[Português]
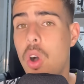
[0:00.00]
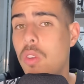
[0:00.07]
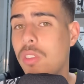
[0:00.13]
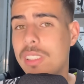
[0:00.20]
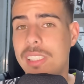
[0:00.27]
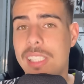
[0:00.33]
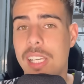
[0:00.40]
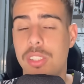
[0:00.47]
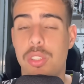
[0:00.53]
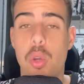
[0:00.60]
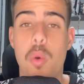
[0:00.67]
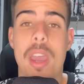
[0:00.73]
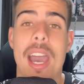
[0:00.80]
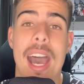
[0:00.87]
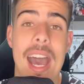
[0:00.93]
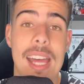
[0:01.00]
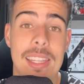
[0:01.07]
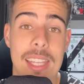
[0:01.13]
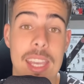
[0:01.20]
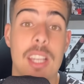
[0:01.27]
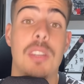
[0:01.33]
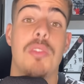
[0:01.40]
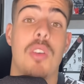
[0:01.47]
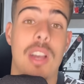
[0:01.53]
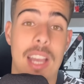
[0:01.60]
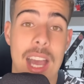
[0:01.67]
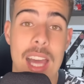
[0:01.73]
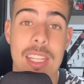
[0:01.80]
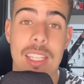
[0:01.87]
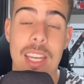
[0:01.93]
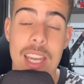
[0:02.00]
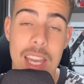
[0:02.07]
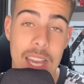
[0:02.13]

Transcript: ou você achou errada, equivocada?